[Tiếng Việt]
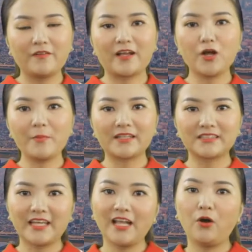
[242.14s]
và có mặt
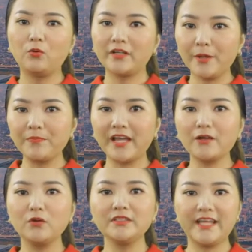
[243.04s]
tại hầu khắp các
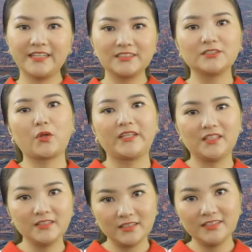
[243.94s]
quốc gia trên toàn
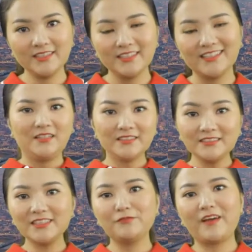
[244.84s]
thế giới.
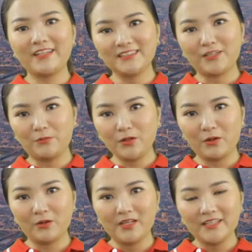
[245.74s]
Đứng trên vai người khổng
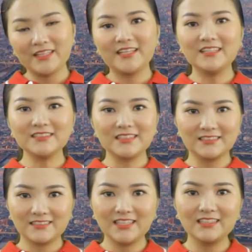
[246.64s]
lồ thì cứ
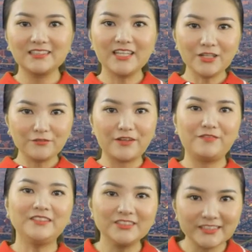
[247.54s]
tự tin tiến về
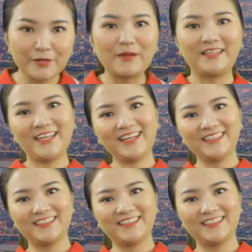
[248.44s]
phía trước các bạn nhé.